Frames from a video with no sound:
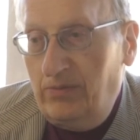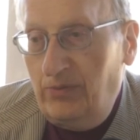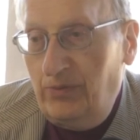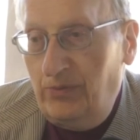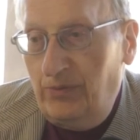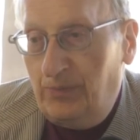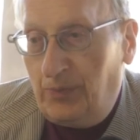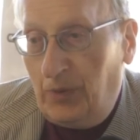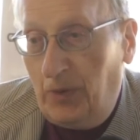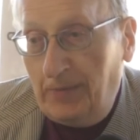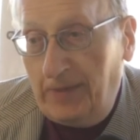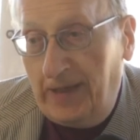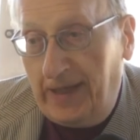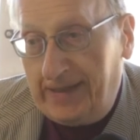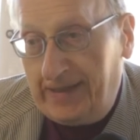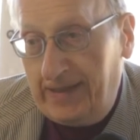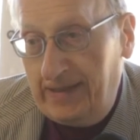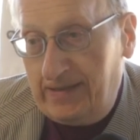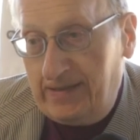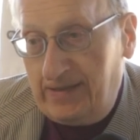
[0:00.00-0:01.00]
une première
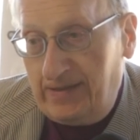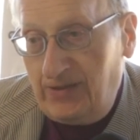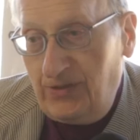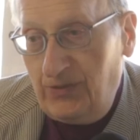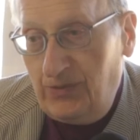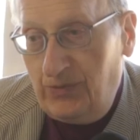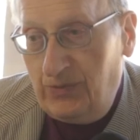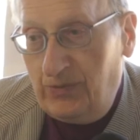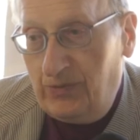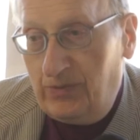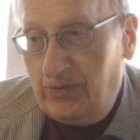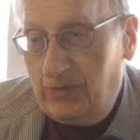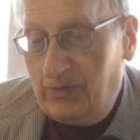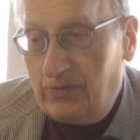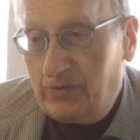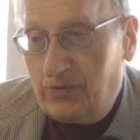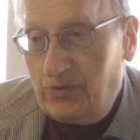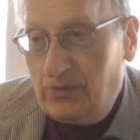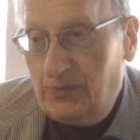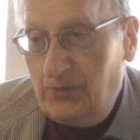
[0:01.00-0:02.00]
question
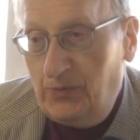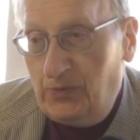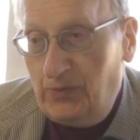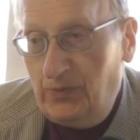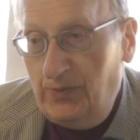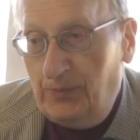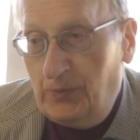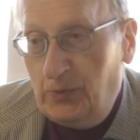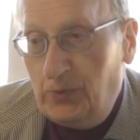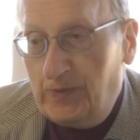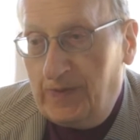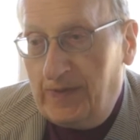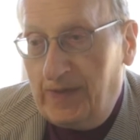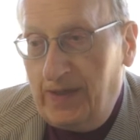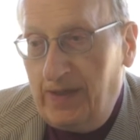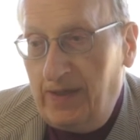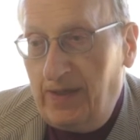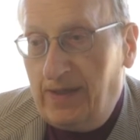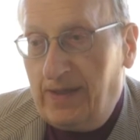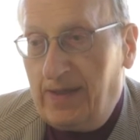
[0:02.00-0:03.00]
que je me suis
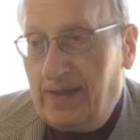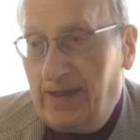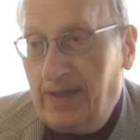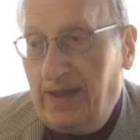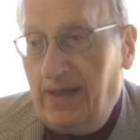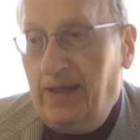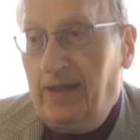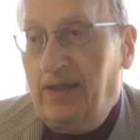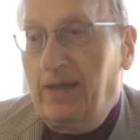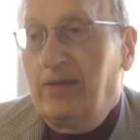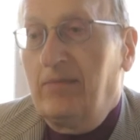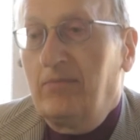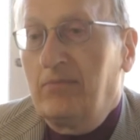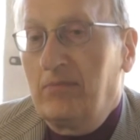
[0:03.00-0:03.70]
posée, c'est